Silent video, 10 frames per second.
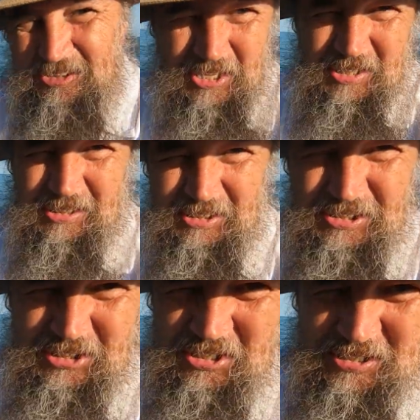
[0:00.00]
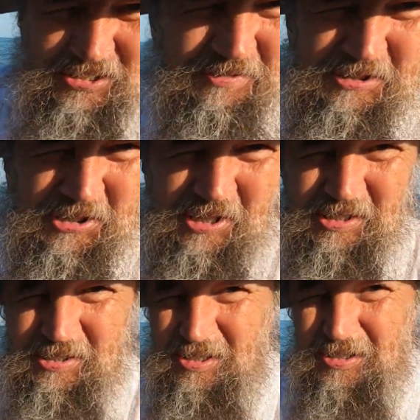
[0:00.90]
ей это интересно.
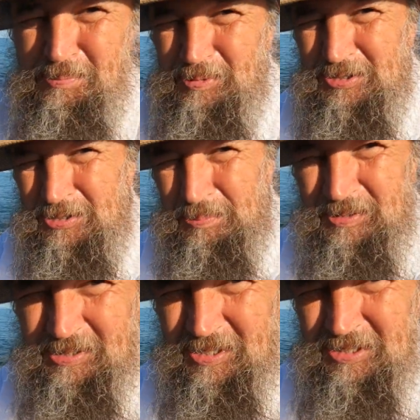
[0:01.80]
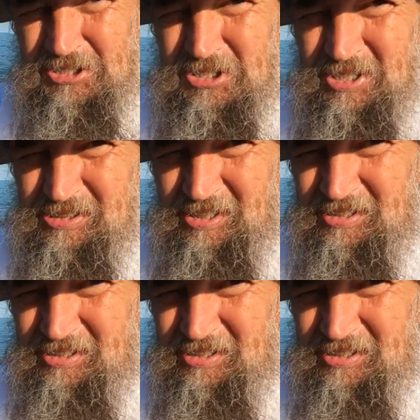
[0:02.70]
Вчера играла почти полтора часа